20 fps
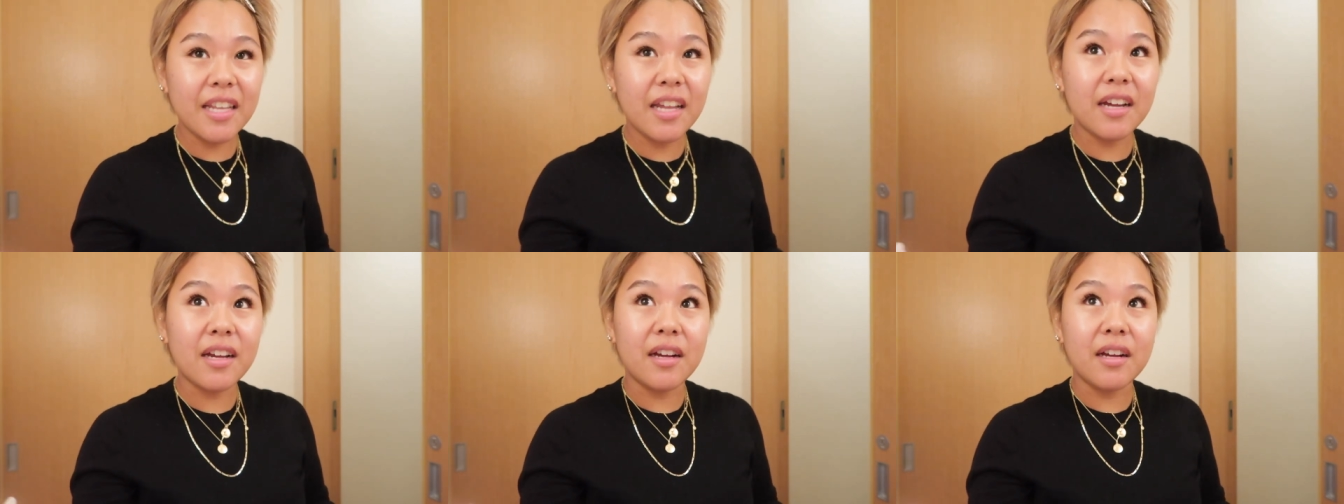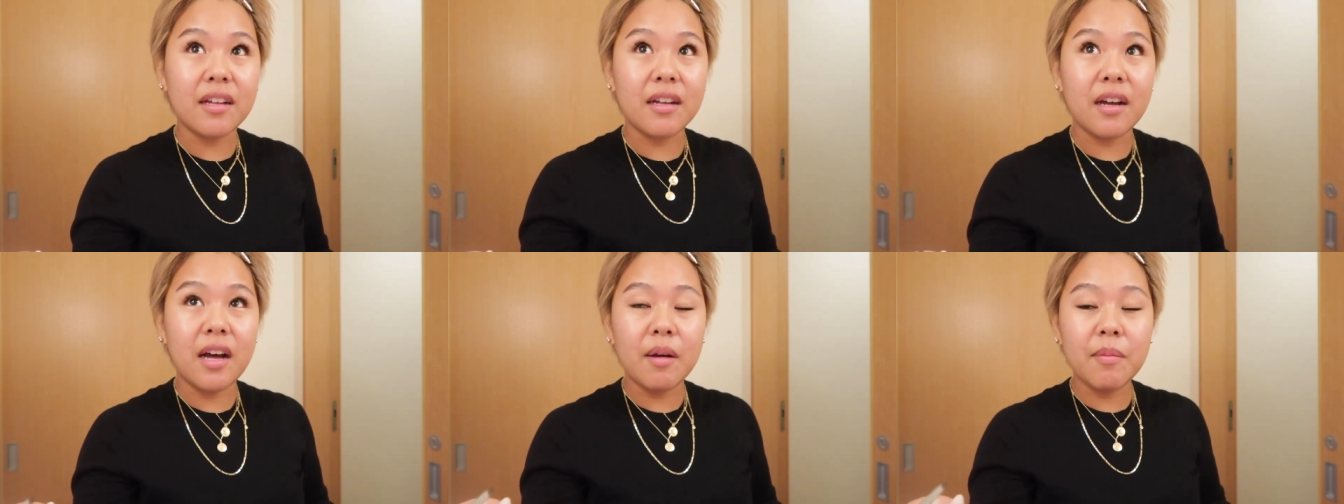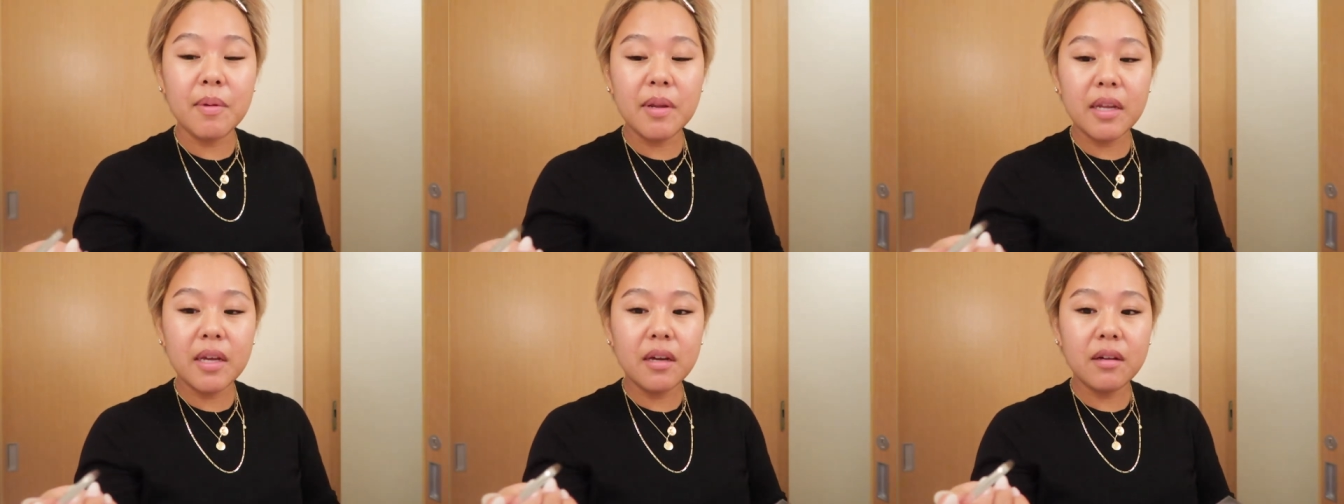なんか
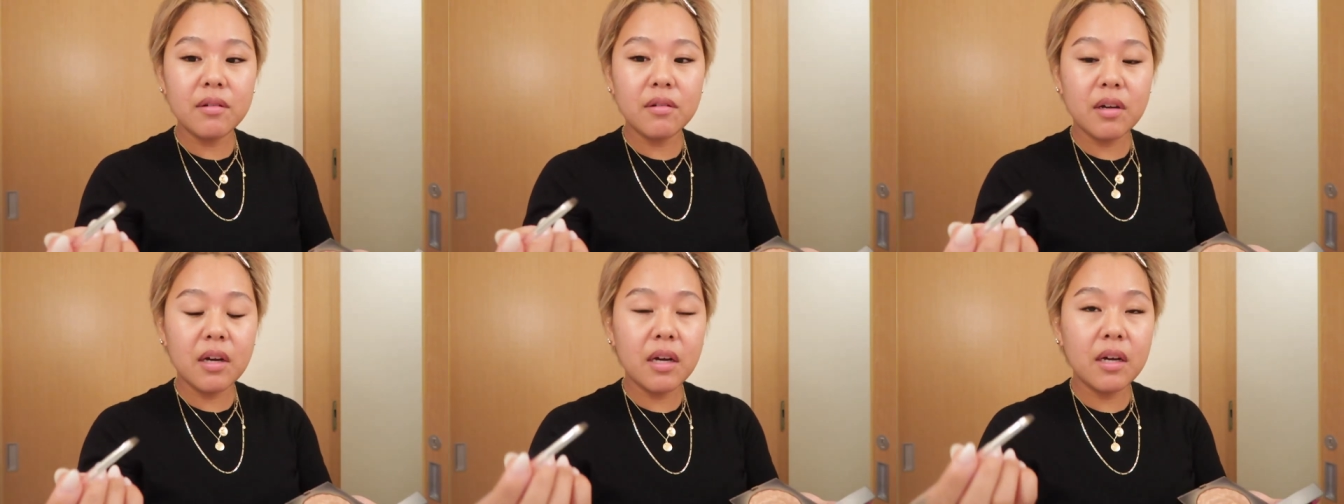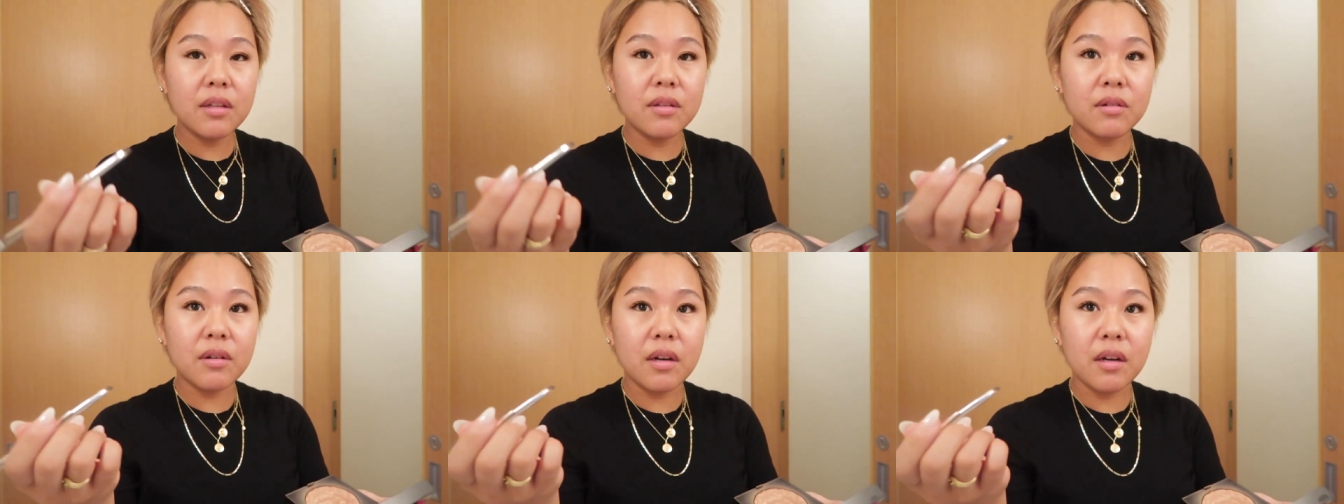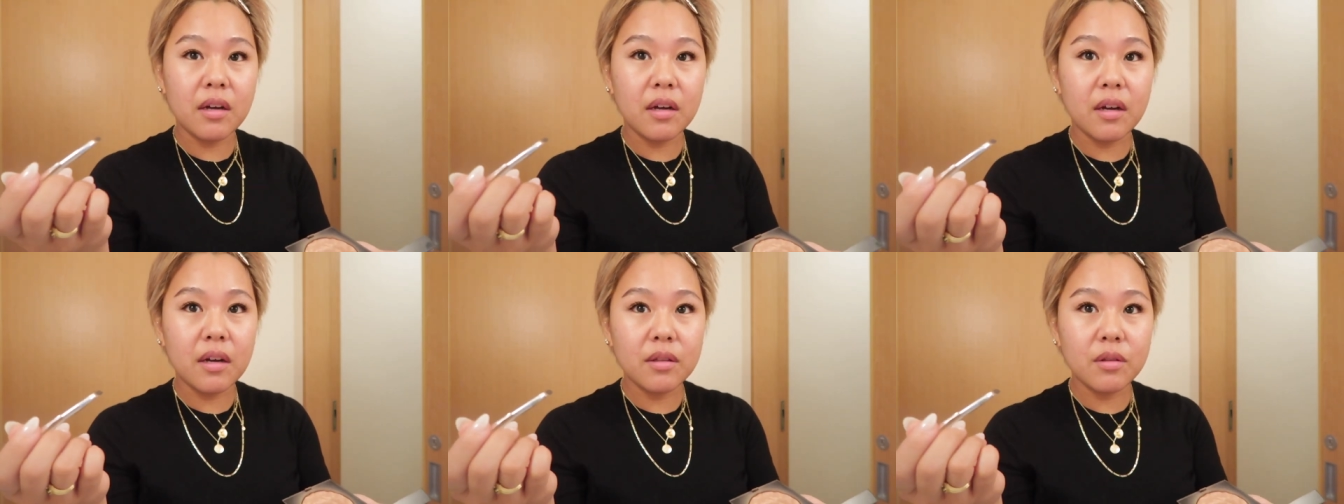アメリカのカード
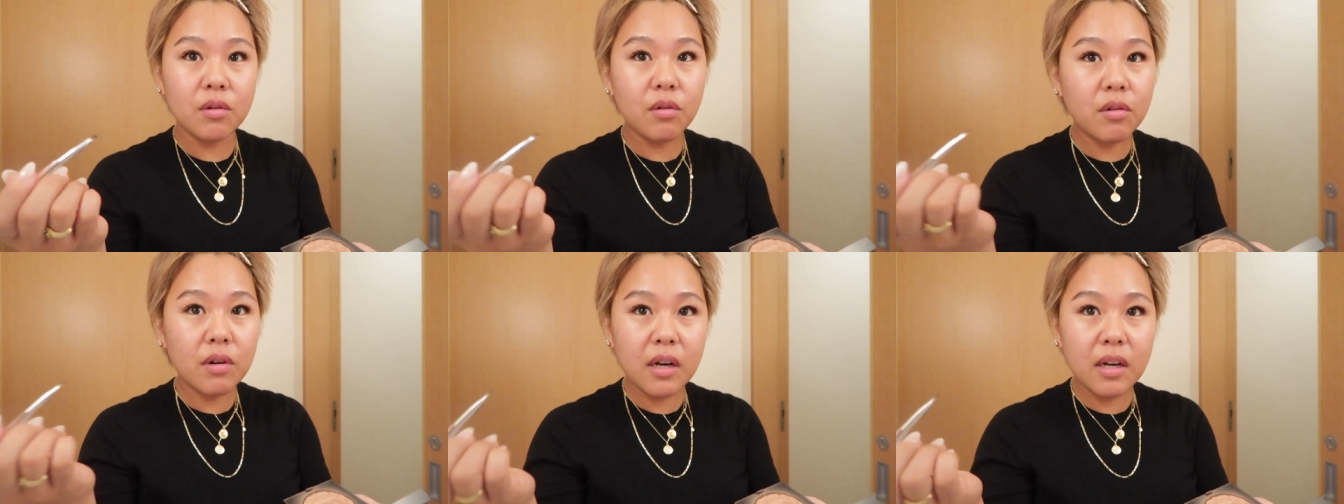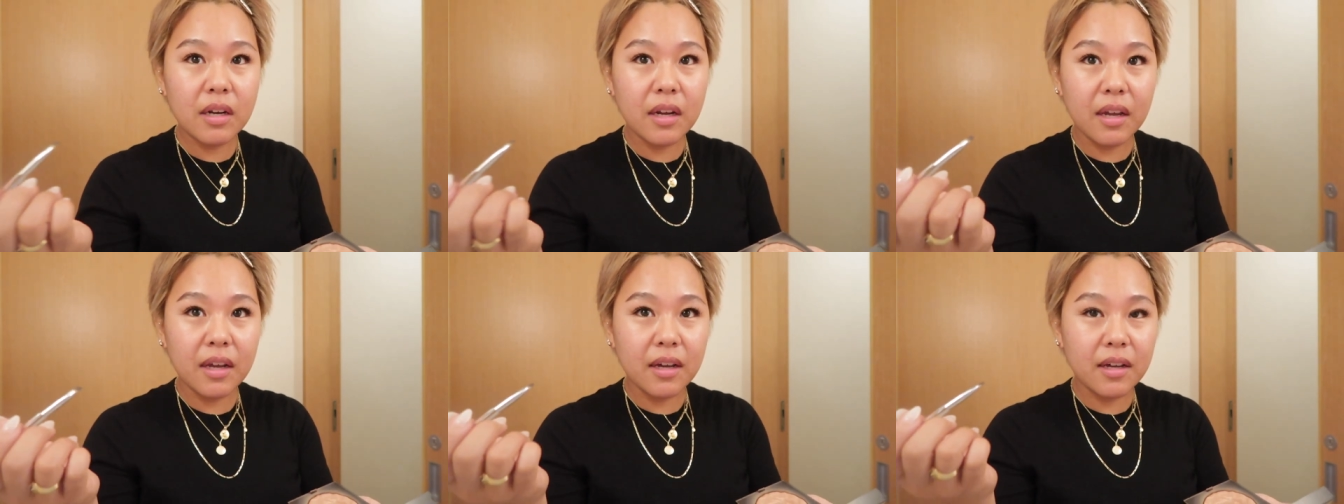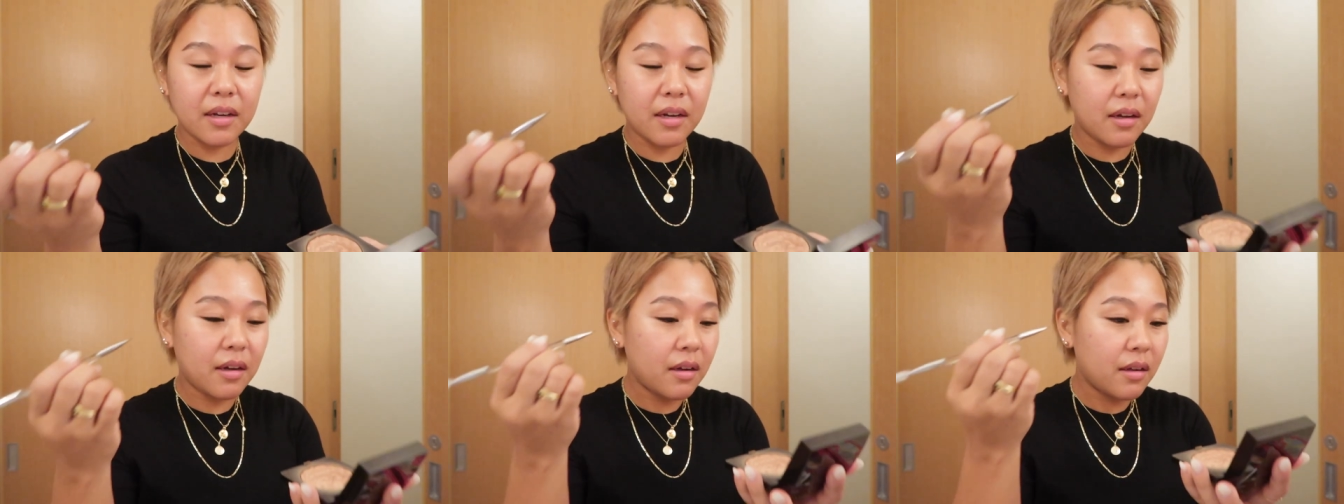が通らない
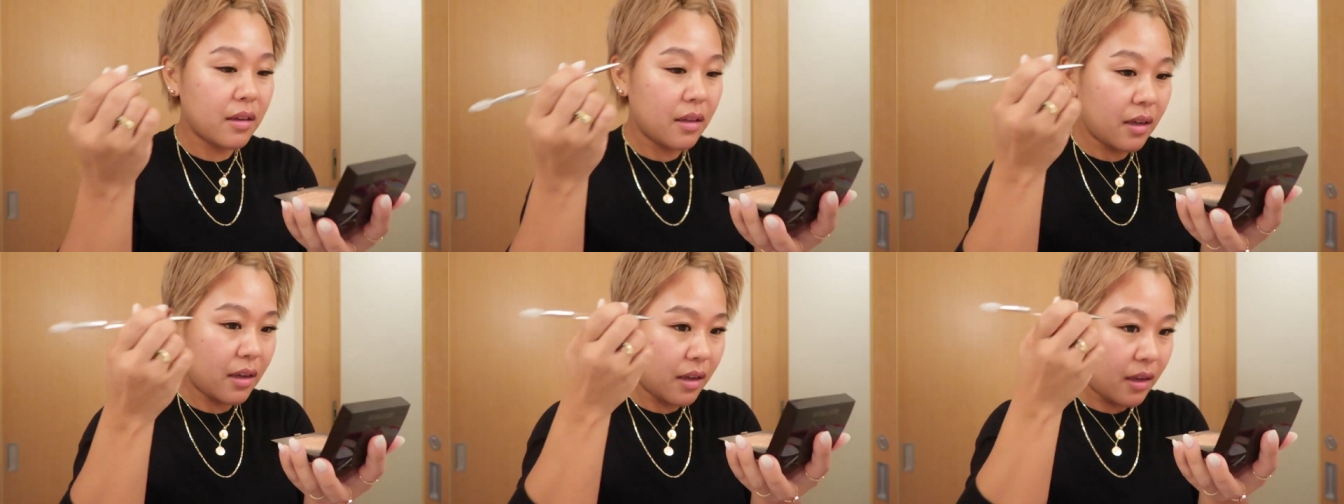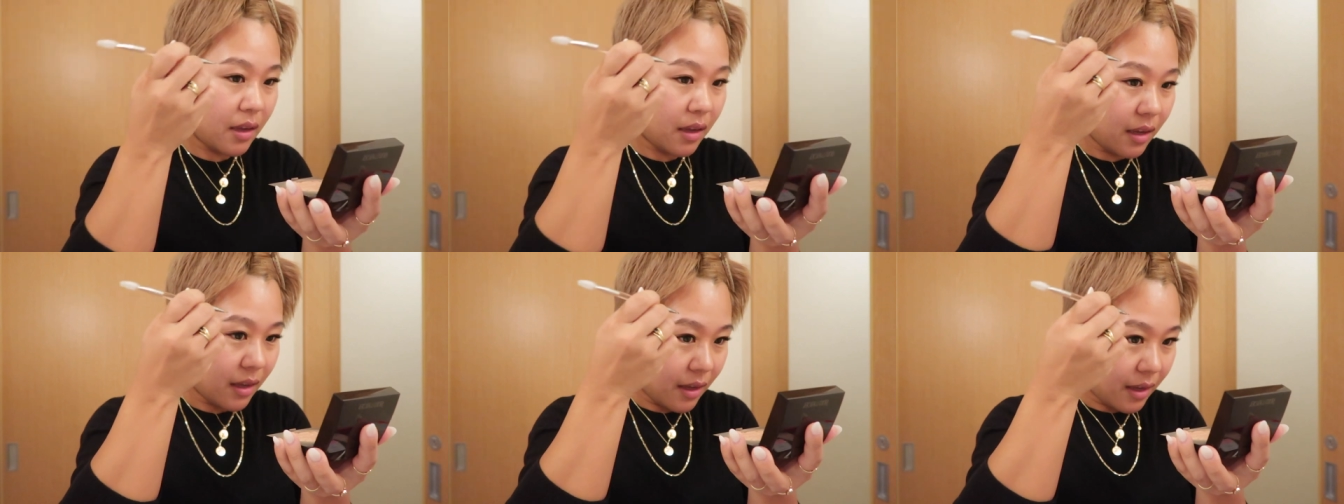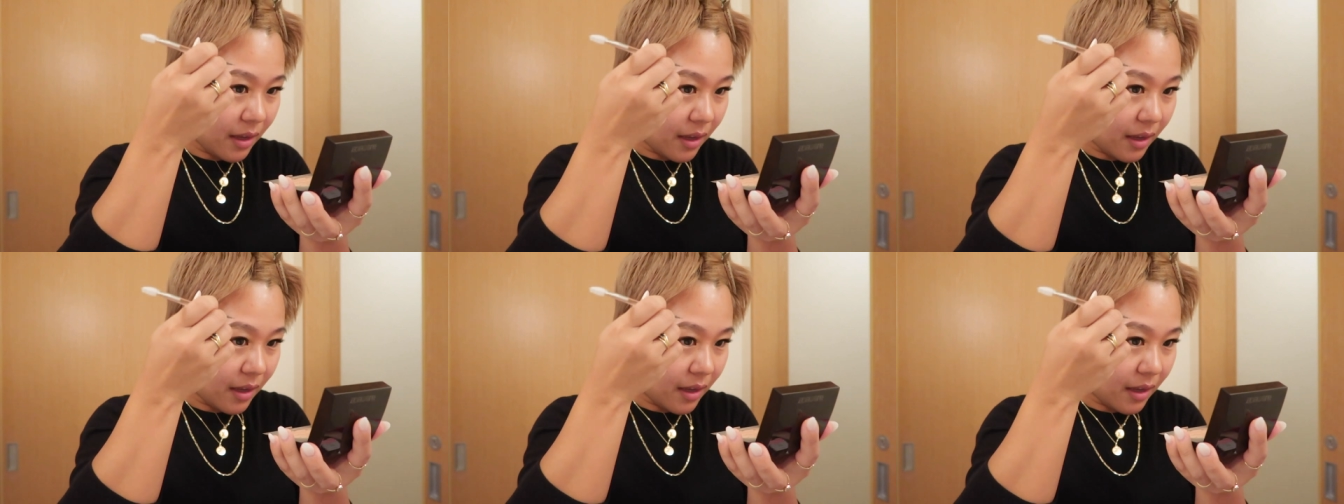かなんかで